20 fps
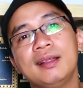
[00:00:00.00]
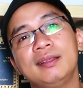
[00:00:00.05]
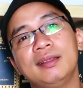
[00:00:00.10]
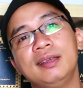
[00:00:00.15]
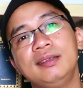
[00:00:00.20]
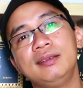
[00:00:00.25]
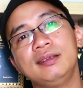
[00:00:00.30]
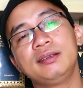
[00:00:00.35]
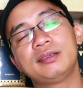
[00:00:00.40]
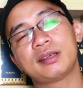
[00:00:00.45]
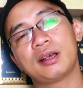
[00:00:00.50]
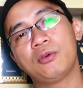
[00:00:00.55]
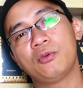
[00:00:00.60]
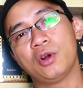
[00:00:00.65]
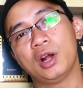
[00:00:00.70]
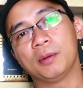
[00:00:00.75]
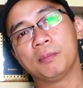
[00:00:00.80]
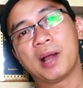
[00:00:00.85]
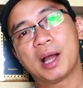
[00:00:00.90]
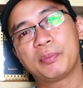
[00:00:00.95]
Thế nhưng sau
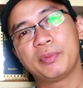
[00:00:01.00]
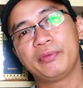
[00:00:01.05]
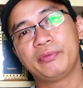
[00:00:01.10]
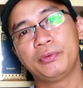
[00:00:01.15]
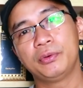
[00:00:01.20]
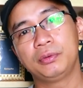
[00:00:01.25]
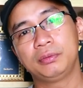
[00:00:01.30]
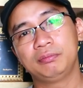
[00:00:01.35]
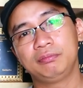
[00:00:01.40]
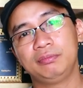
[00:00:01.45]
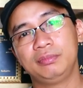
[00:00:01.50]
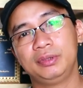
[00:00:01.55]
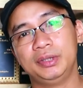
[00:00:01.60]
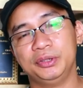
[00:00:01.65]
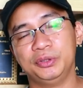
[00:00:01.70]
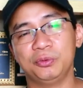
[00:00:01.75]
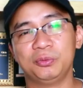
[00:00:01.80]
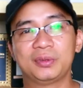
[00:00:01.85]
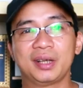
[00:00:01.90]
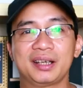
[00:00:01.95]
khoảng 30 phút
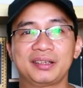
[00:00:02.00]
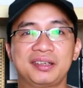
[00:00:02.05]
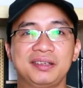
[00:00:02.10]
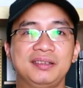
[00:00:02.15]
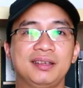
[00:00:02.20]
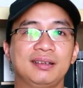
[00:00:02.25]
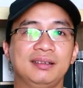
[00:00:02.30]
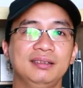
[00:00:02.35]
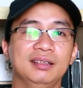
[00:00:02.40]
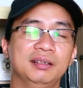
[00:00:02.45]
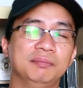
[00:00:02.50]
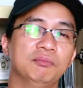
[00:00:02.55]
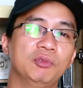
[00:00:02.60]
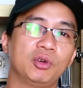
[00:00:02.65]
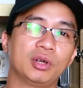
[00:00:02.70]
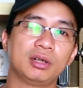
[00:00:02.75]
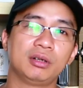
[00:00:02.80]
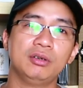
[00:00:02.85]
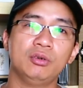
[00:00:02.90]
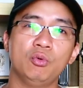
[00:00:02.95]
thì chúng ta sẽ nhận được một
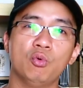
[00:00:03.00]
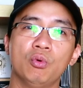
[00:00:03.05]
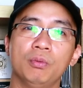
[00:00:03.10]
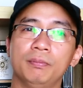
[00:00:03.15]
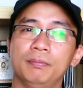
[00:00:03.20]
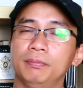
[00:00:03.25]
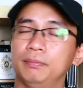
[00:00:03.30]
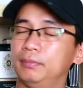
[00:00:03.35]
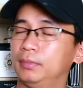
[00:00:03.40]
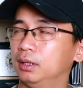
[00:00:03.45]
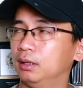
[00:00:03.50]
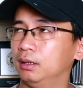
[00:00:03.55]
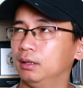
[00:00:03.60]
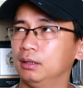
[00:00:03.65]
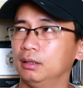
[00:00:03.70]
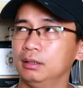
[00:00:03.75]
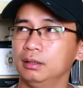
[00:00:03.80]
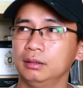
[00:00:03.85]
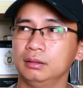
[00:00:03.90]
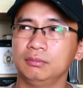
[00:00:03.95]
cái
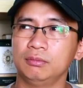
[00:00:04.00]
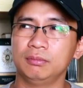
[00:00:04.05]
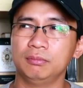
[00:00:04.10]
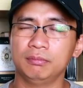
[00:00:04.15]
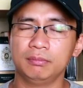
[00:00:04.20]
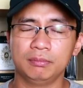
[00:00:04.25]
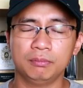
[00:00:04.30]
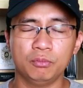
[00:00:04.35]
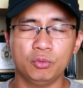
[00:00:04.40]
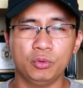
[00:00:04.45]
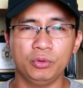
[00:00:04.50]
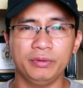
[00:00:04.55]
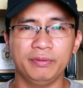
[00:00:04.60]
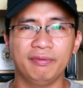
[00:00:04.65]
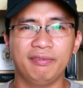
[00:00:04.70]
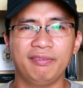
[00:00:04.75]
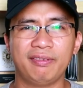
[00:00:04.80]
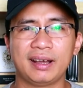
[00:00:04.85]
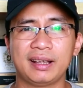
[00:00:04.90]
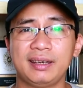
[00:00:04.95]
mùi
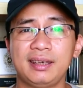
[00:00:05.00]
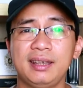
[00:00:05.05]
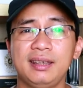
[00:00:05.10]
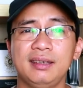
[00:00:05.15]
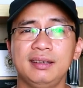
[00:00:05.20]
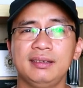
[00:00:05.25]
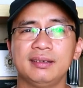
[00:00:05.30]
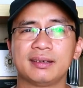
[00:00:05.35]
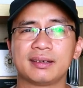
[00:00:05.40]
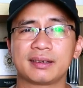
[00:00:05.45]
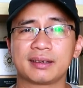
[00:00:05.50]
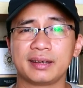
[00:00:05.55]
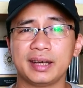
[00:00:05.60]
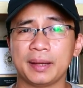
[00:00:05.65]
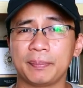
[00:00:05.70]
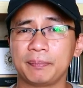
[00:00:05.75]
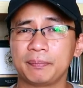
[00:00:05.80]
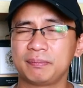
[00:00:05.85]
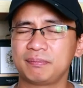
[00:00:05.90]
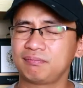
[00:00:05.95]
vani
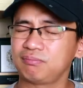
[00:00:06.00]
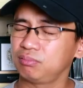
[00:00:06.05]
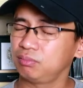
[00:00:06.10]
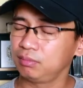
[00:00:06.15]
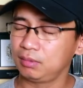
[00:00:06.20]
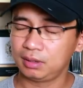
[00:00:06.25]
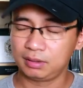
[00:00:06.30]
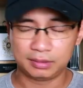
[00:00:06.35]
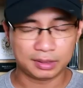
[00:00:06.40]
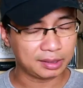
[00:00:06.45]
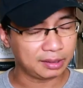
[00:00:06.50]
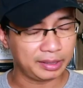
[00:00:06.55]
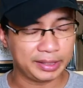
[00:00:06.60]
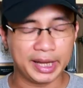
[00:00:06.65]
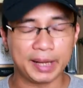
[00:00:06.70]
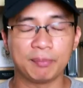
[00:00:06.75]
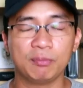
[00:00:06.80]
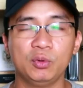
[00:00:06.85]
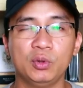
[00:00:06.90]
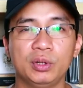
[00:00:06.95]
đẹp, rất là
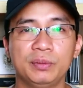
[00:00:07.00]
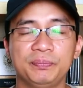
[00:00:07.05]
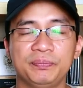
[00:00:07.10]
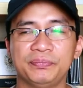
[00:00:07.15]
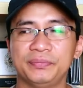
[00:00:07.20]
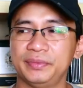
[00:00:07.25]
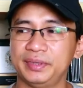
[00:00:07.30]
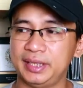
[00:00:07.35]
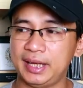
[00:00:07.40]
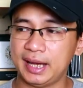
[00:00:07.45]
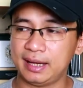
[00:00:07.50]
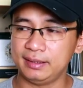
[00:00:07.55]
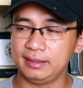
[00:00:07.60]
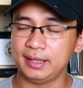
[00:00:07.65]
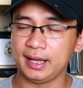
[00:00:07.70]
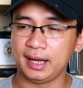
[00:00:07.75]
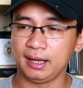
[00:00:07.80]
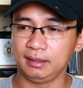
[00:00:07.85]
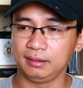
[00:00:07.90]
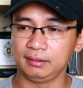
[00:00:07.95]
đẹp luôn, nhẹ
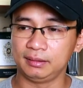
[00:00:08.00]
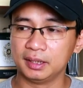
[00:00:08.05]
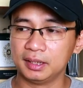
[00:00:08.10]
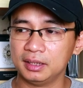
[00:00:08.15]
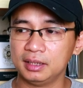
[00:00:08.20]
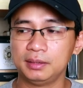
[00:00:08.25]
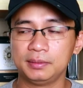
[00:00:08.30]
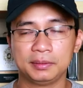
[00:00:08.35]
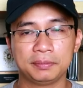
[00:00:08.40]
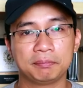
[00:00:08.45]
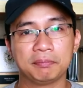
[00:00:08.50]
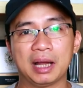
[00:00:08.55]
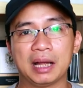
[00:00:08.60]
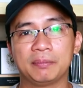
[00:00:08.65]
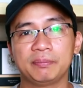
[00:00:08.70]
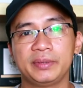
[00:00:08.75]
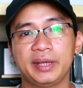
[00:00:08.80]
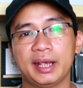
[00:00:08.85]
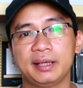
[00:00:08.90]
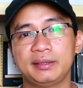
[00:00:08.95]
nhàng, thơm,
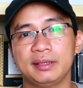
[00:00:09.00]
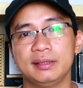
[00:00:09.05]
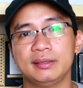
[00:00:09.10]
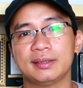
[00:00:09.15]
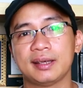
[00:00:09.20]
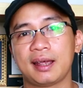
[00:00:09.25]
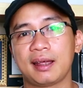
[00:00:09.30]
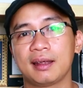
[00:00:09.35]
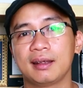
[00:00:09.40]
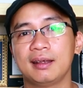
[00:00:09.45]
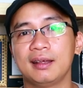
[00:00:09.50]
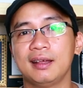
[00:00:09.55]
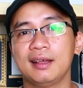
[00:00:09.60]
bám nhẹ trên da.